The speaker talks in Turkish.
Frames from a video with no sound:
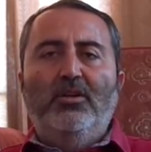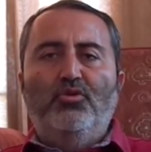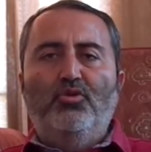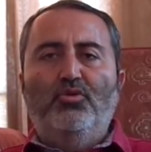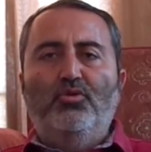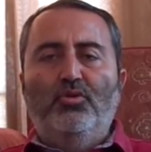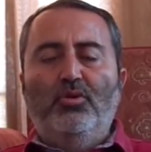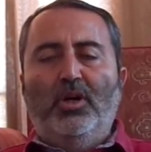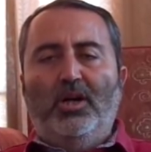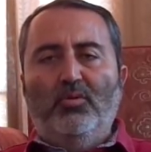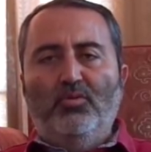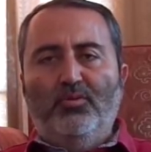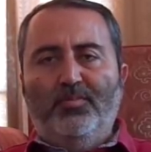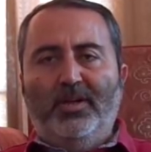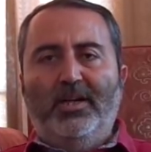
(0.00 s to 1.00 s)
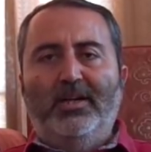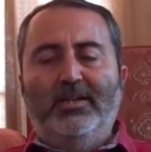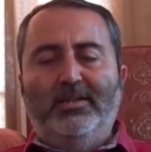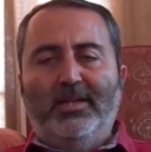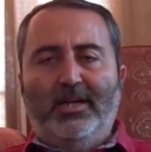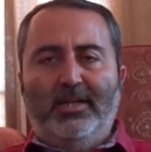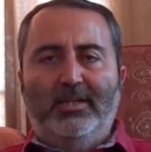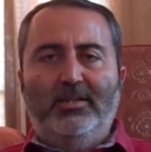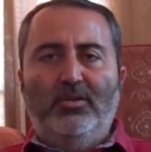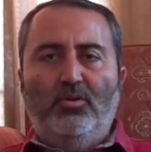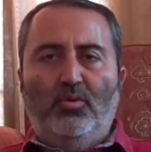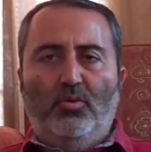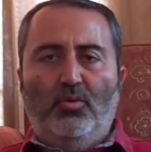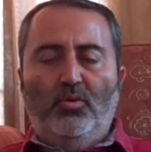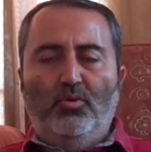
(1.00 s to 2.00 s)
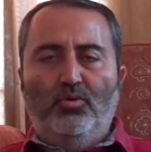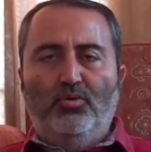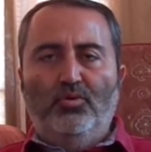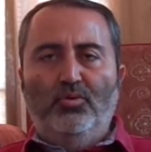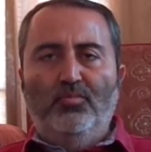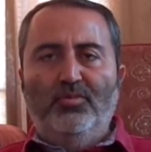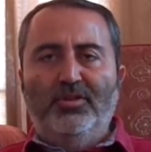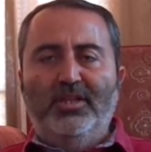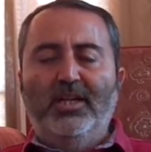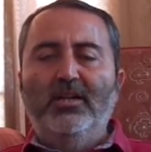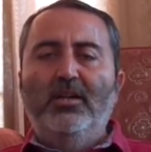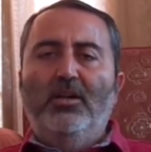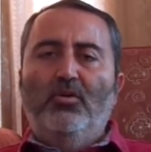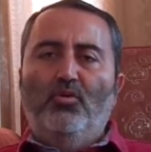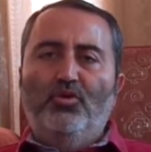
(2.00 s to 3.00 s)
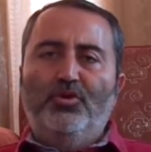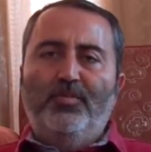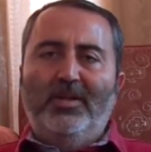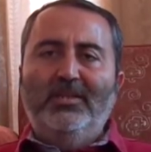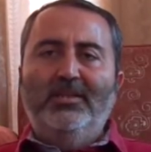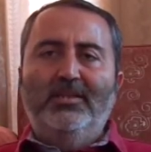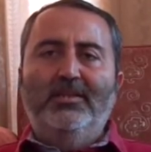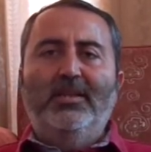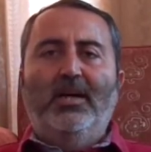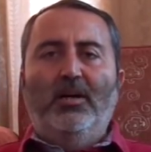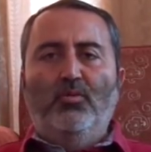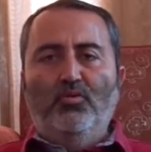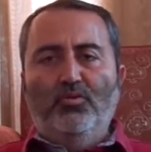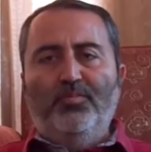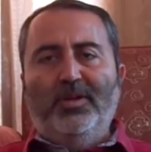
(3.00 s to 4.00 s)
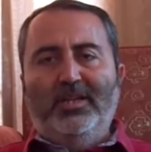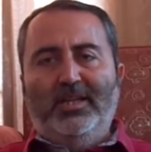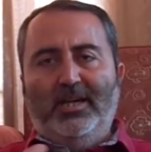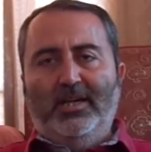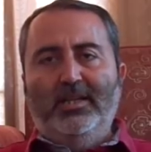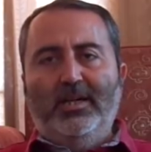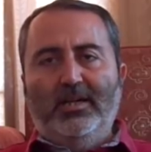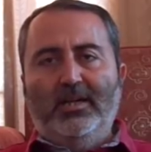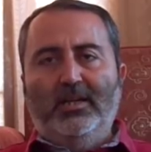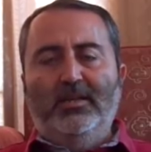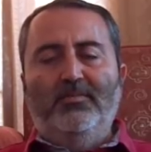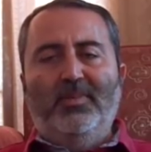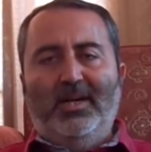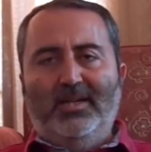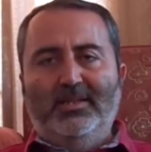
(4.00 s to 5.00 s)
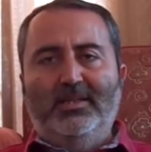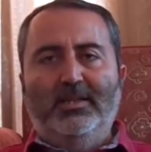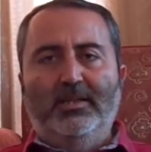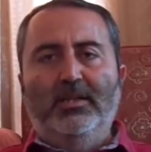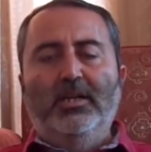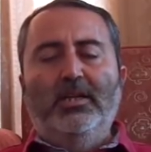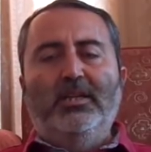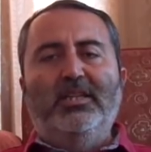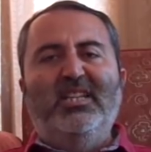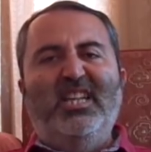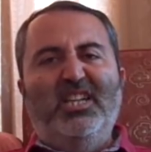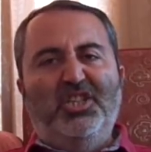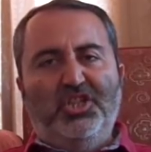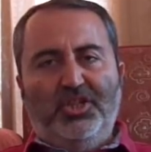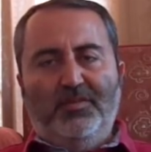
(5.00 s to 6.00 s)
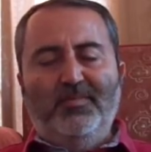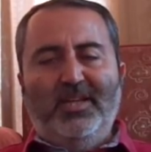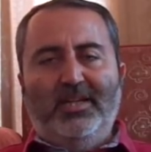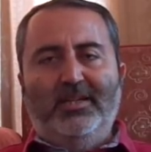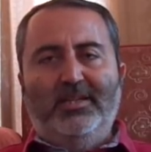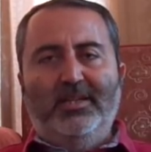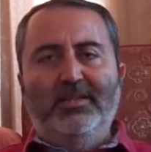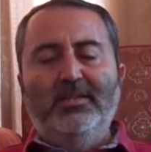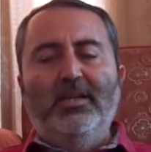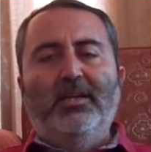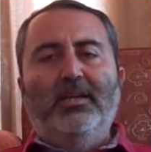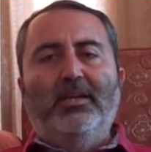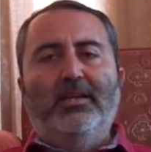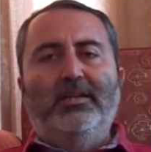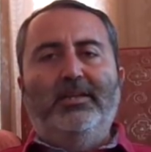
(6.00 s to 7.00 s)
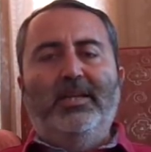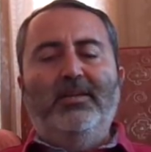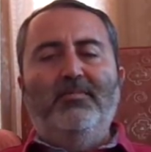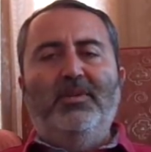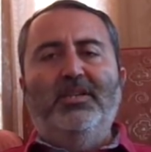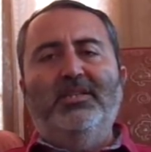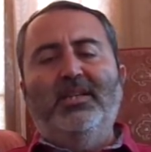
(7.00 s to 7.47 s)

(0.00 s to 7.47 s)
Çünkü Avrupa tarihini okuduğumuzda Osmanlı'nın da Avrupa ile alakalı bazı iletişimlerinin e, değil mi?